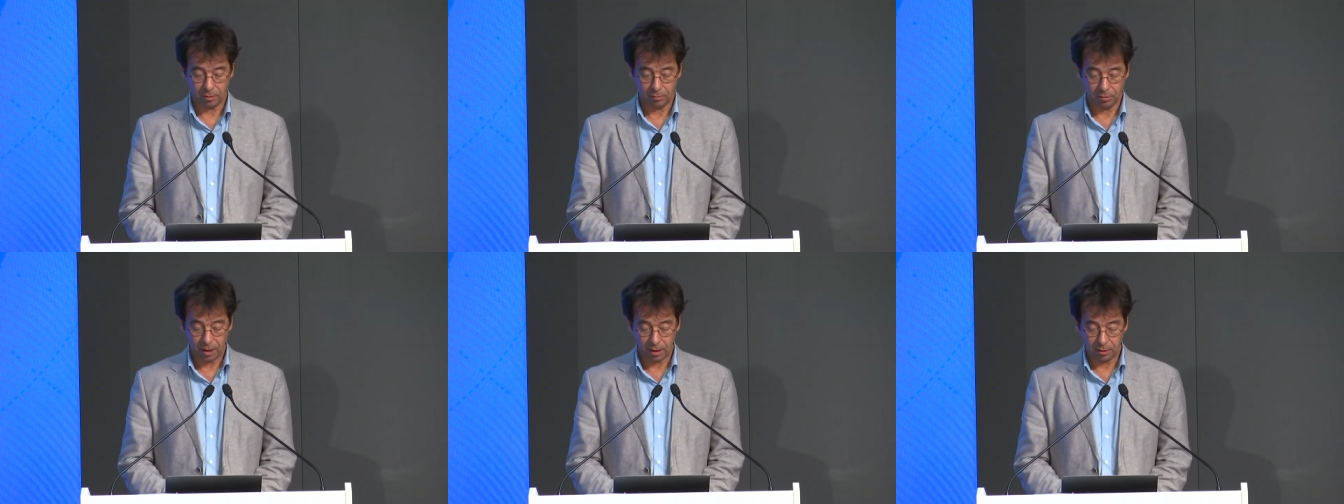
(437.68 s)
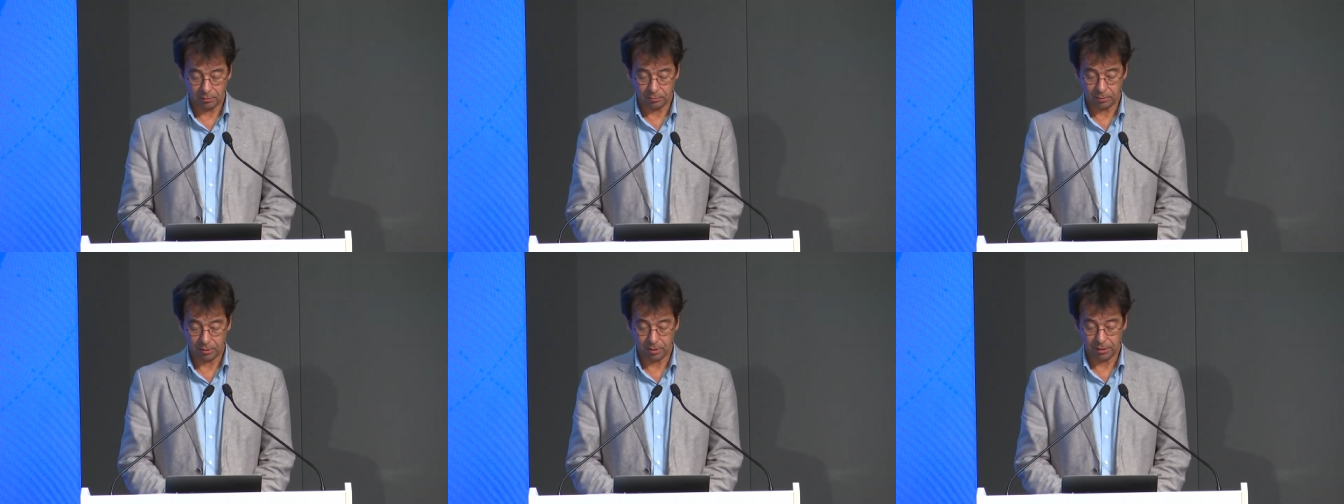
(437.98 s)
il
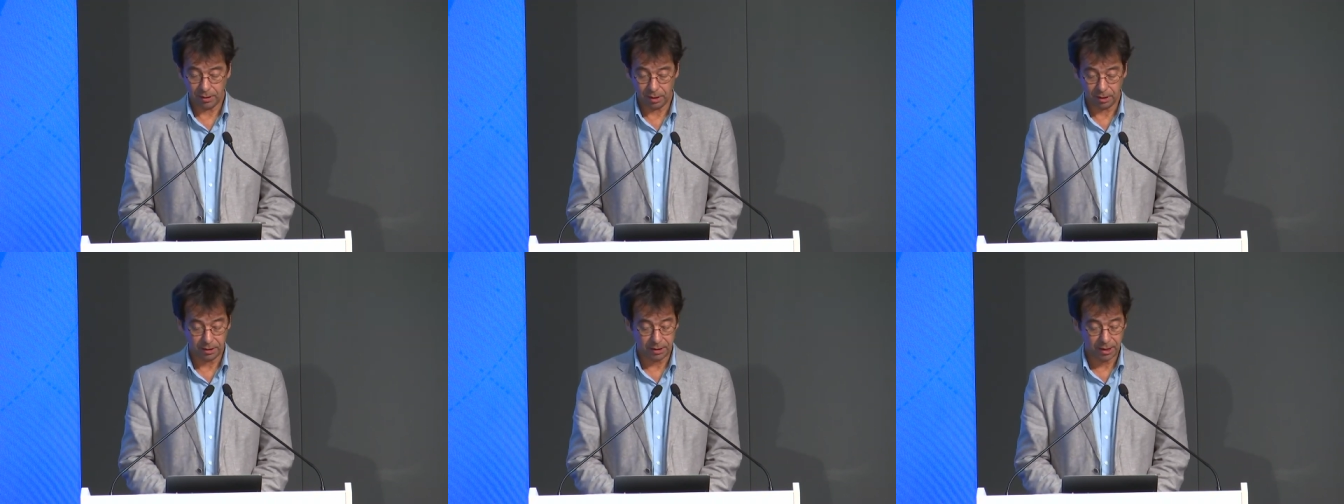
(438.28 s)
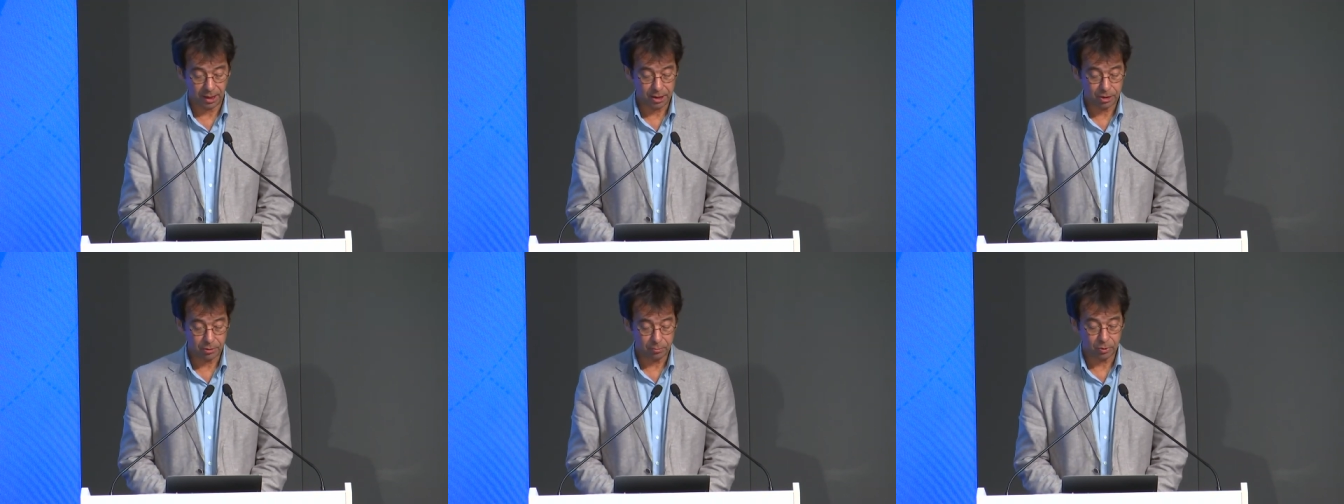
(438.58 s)
y a eu une
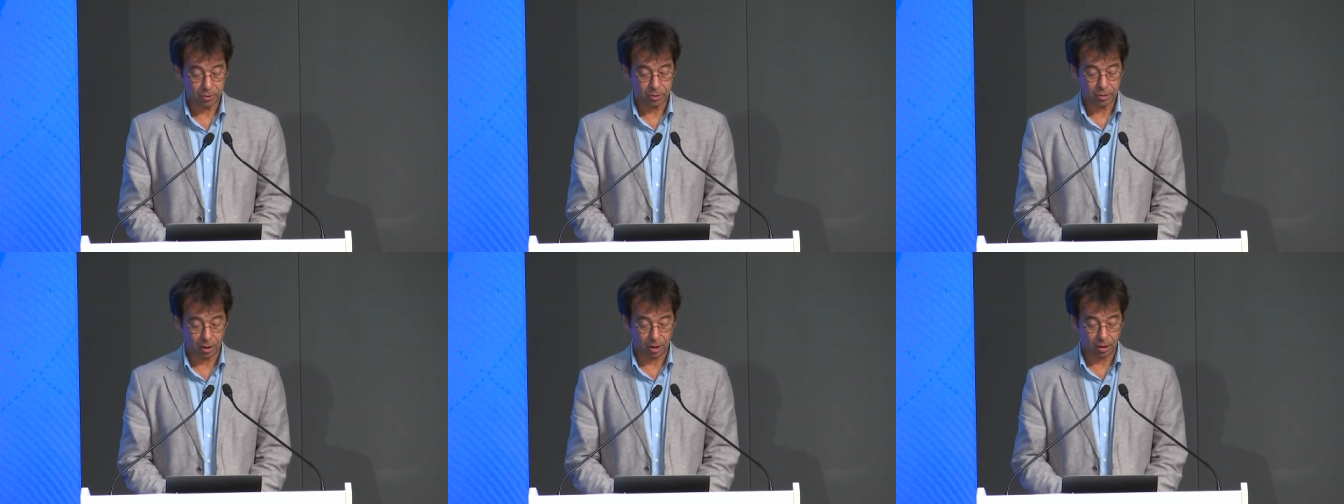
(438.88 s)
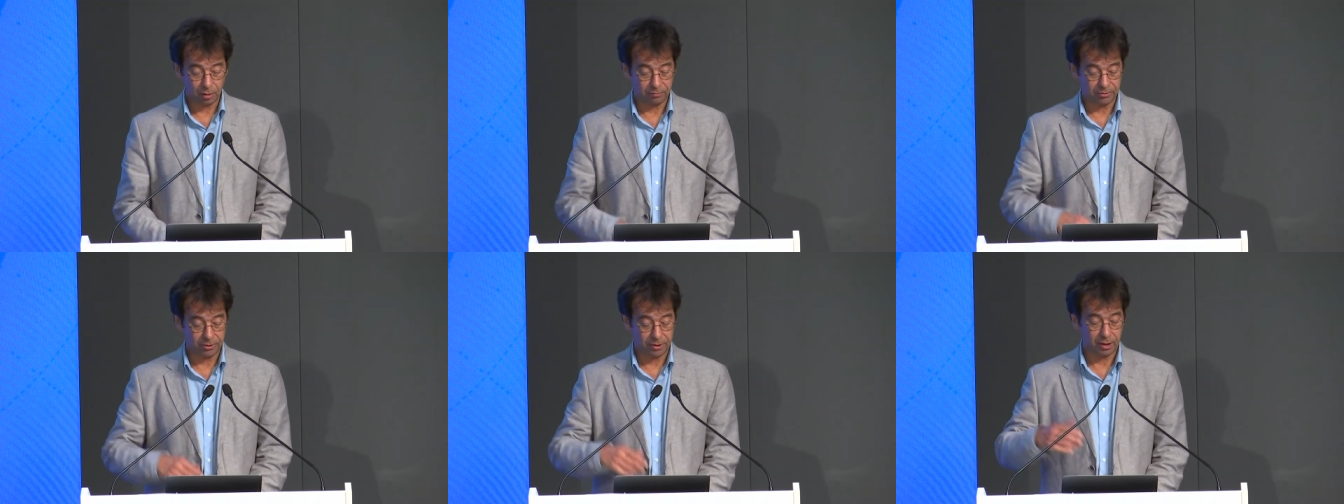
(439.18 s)
discussion autour de
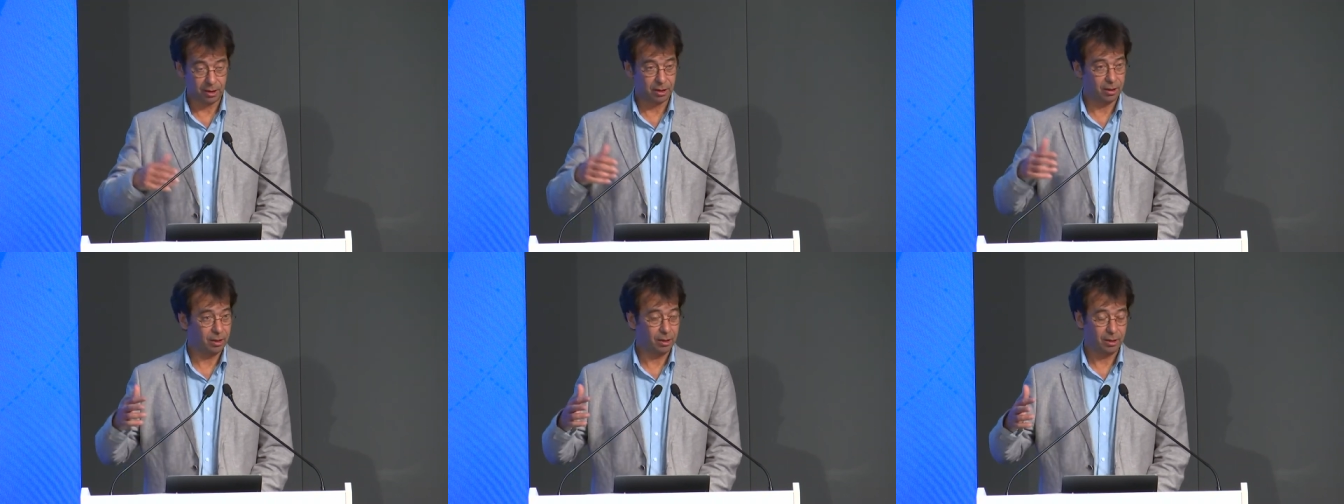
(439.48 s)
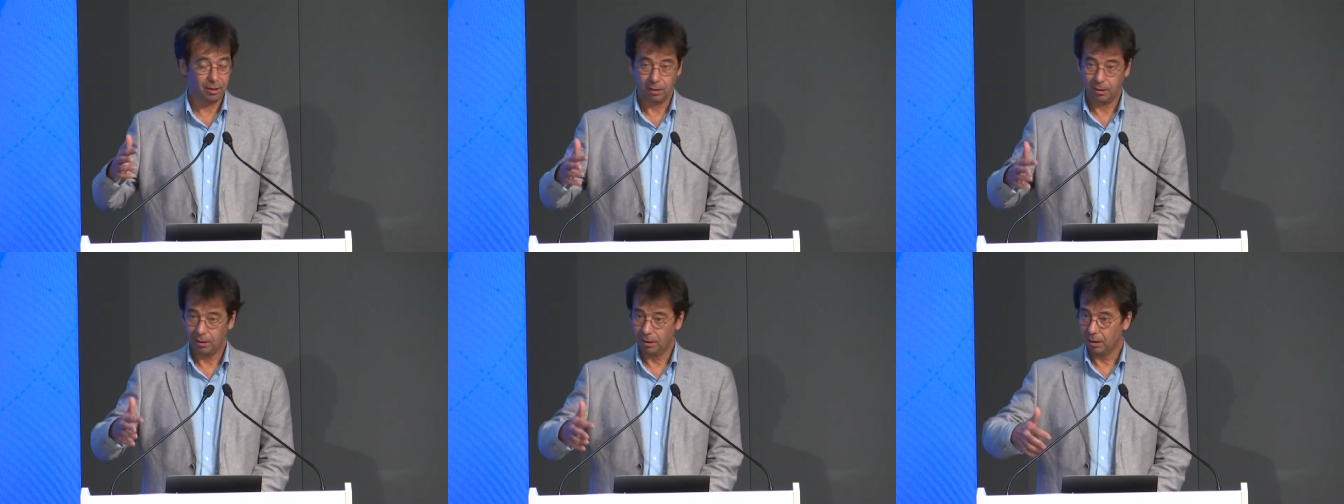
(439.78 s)

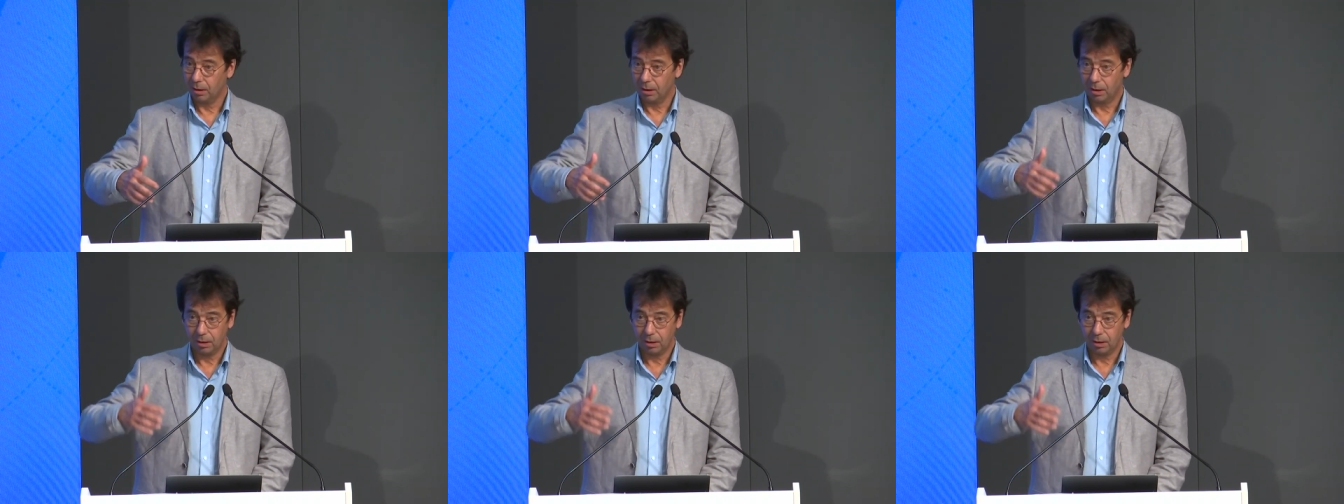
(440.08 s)
l'engagement